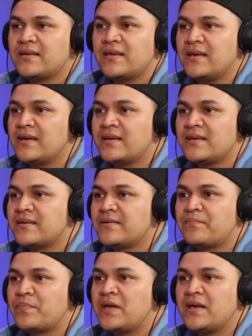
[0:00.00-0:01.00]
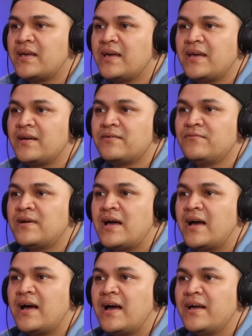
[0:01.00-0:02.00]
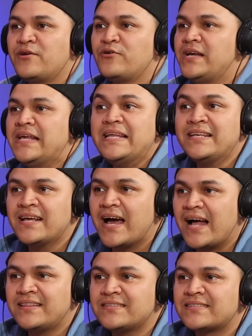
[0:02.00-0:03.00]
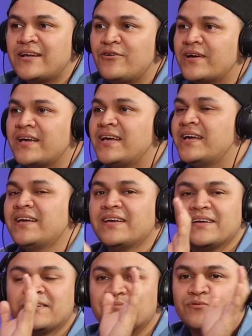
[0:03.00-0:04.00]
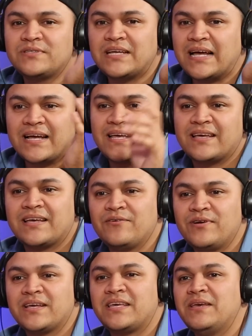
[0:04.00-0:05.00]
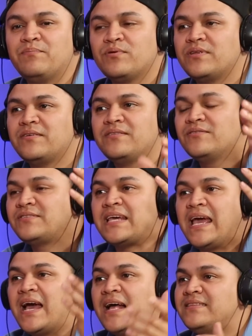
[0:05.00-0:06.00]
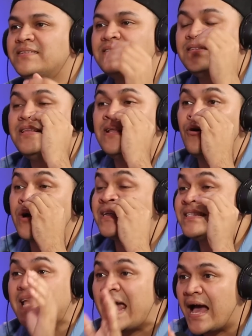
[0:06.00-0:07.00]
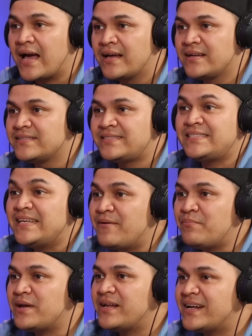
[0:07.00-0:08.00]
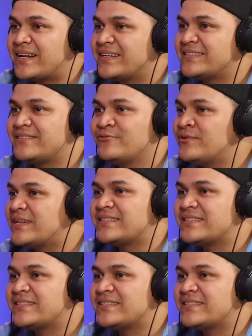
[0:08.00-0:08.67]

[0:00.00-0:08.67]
claro. que, que una aerolínea, antes que lo que, puta, que un equipo de, no sé, antes de lo que sea. Siempre, un